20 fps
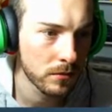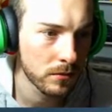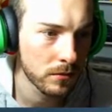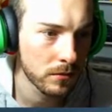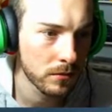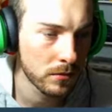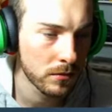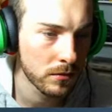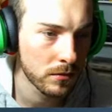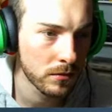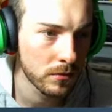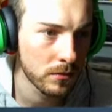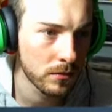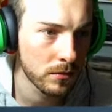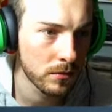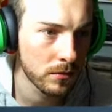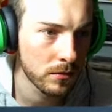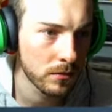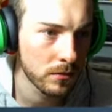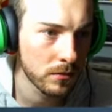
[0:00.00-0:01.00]
Une ou deux fois.
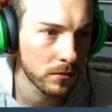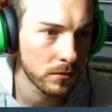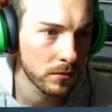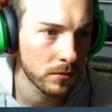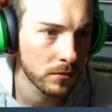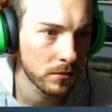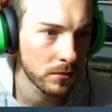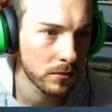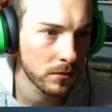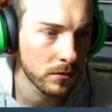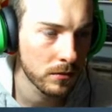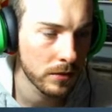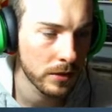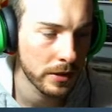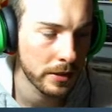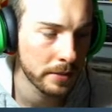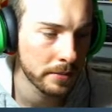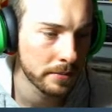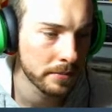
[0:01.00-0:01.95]
Ouais.